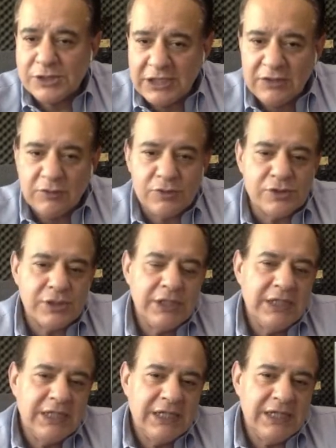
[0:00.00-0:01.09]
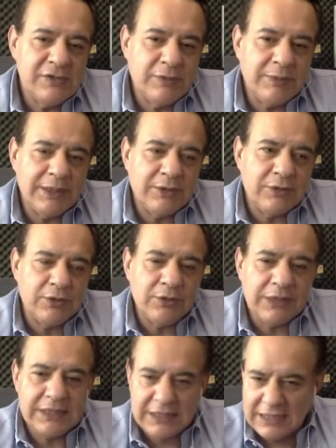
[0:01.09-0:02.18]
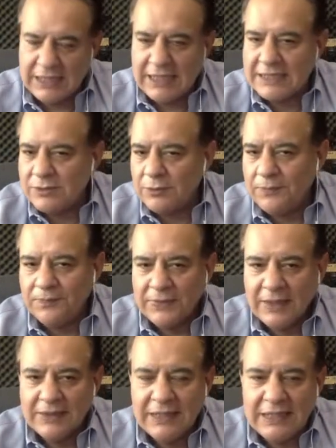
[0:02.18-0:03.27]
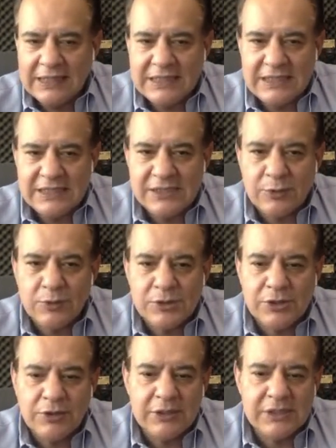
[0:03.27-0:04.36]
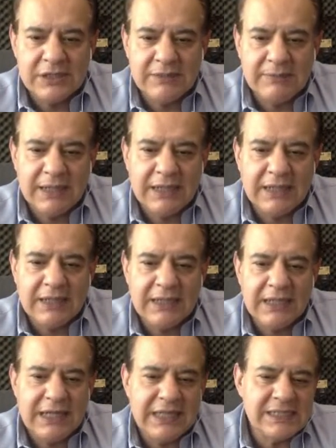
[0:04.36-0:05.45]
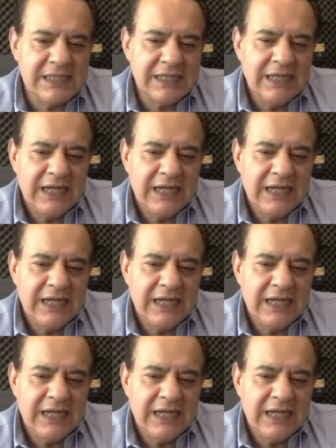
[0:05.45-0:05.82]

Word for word: hijos y sobre todo hacer caso de las instrucciones que marcan las